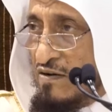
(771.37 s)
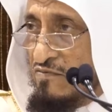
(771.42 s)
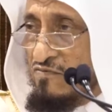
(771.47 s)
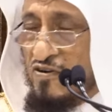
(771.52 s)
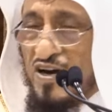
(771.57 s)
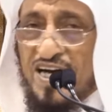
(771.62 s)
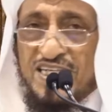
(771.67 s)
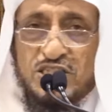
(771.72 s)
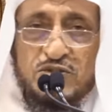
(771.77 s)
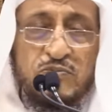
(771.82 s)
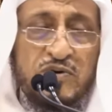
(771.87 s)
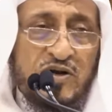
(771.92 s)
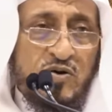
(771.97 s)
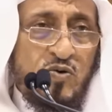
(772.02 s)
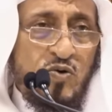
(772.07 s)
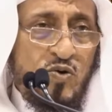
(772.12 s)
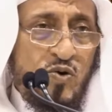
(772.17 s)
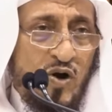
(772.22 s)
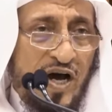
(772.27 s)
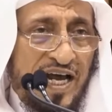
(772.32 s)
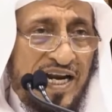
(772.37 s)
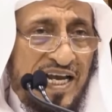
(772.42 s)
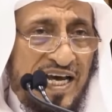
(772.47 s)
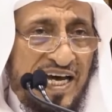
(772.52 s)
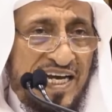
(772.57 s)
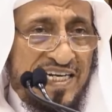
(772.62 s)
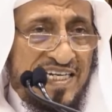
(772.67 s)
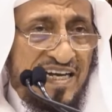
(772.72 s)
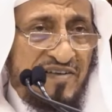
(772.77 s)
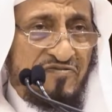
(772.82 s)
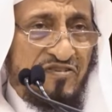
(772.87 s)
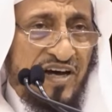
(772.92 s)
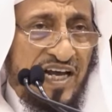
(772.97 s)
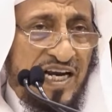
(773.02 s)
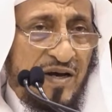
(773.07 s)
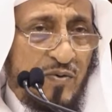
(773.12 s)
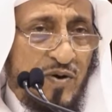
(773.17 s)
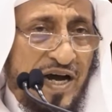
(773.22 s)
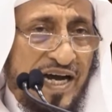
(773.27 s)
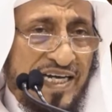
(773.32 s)
فاجبروه على ان
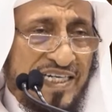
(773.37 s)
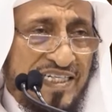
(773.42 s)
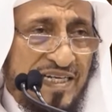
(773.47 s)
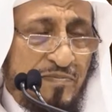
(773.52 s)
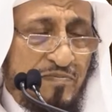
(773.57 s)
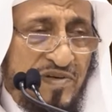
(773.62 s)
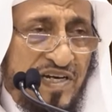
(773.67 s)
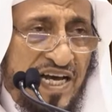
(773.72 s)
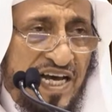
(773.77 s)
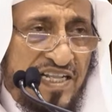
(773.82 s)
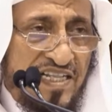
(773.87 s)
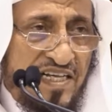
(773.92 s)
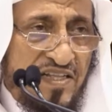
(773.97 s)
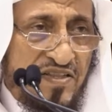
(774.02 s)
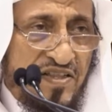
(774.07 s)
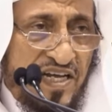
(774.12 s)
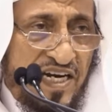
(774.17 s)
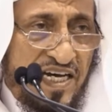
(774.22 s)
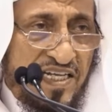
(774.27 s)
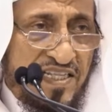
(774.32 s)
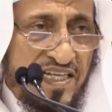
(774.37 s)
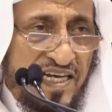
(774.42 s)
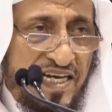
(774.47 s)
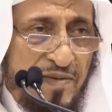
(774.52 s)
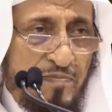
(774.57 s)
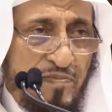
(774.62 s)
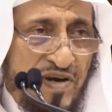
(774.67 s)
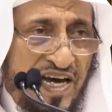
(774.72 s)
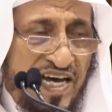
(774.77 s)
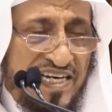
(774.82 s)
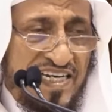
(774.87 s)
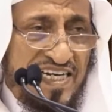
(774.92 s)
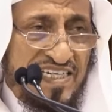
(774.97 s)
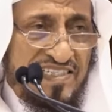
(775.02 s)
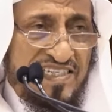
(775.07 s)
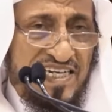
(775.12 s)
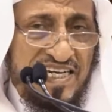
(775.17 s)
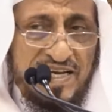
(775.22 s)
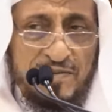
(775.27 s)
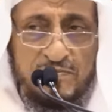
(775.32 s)
يفعل واحدا من هذه الثلاثه اما ان
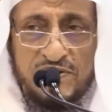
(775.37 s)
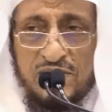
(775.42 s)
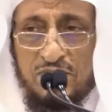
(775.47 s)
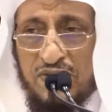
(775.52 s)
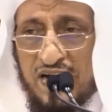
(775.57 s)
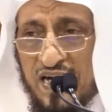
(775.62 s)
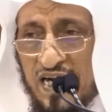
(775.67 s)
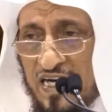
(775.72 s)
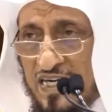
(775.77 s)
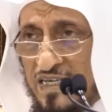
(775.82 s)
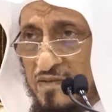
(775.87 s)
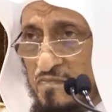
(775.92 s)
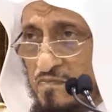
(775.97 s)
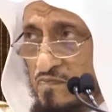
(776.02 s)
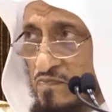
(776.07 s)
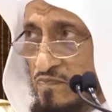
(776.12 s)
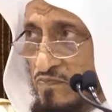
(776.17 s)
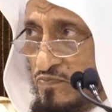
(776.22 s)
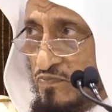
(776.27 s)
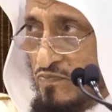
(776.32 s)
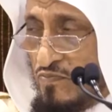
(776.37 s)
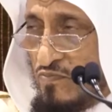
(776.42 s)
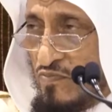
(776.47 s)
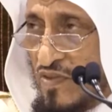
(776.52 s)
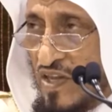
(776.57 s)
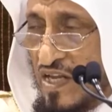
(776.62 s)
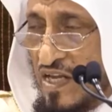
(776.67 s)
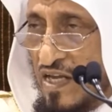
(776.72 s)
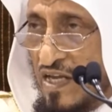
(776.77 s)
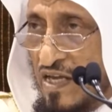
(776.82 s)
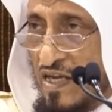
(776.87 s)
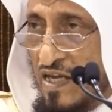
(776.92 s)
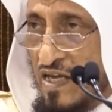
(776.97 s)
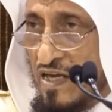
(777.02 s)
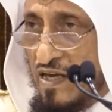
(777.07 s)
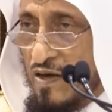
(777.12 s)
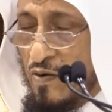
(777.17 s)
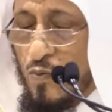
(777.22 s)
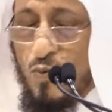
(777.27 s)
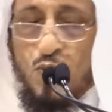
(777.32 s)
يزني بالمراه
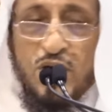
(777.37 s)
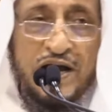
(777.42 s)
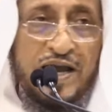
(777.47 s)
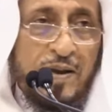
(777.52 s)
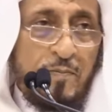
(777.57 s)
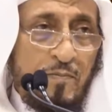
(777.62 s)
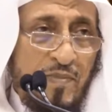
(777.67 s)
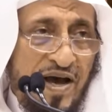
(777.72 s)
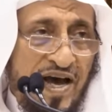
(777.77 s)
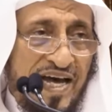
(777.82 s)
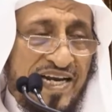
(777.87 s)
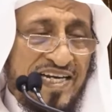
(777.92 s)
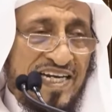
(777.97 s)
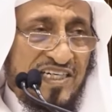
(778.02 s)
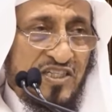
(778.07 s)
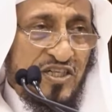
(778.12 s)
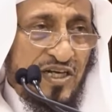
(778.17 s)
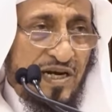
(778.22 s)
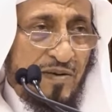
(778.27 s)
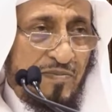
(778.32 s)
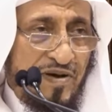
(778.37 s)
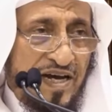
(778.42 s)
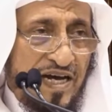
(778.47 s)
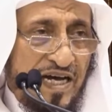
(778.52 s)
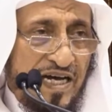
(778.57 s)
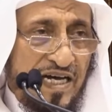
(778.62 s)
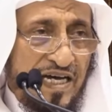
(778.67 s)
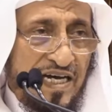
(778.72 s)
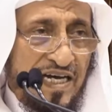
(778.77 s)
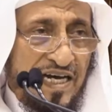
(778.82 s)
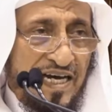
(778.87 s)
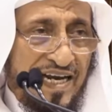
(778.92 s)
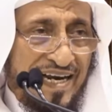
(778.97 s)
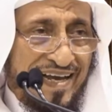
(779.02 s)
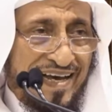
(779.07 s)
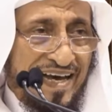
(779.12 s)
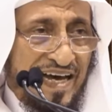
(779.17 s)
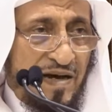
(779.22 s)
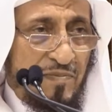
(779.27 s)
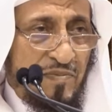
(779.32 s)
واما ان يشرب
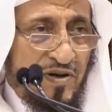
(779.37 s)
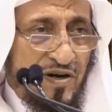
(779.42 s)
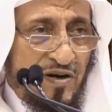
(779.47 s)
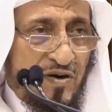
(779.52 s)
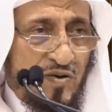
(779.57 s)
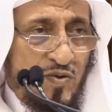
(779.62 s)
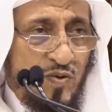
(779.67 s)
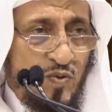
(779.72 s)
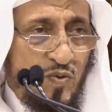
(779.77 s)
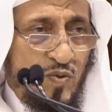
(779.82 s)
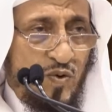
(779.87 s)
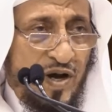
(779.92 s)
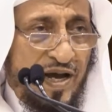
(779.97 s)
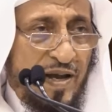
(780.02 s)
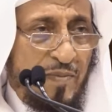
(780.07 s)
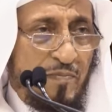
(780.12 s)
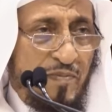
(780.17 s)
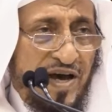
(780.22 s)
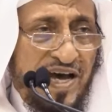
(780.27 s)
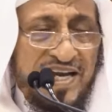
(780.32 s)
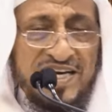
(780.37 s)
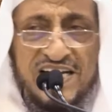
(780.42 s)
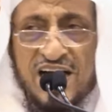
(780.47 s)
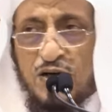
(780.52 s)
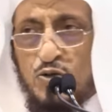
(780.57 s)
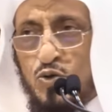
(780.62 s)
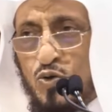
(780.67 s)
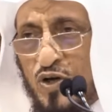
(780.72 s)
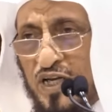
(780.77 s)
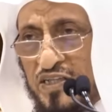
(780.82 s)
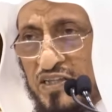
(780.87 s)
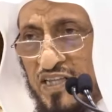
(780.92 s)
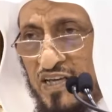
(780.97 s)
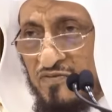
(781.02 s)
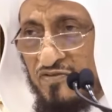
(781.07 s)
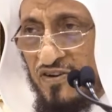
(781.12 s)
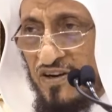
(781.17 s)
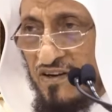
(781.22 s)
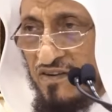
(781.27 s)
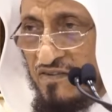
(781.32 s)
الخمر واما ان يقتل
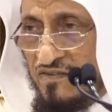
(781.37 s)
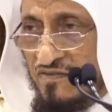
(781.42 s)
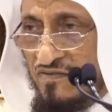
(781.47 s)
الطفل